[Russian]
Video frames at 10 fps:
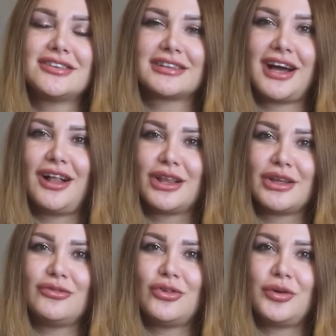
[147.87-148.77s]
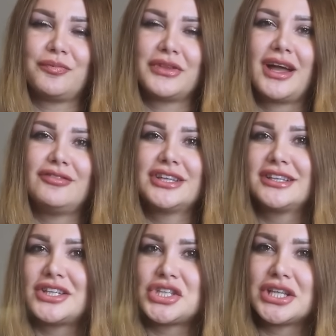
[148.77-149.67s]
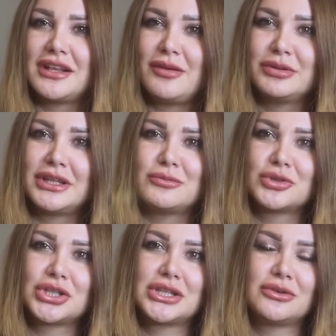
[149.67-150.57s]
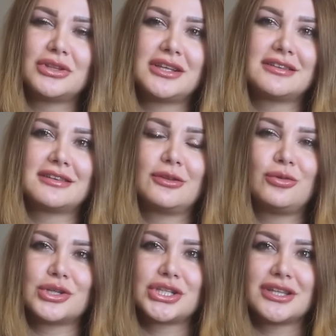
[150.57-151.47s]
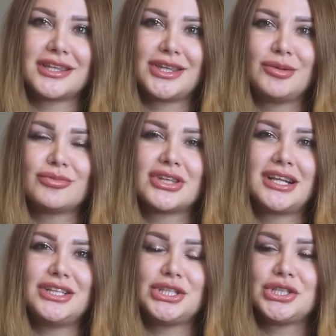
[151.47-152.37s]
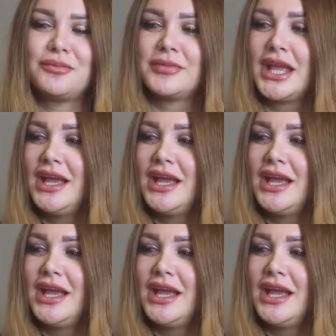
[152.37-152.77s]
Искала его на Авито нашла, потому что у нас сложно с ним, с наличием.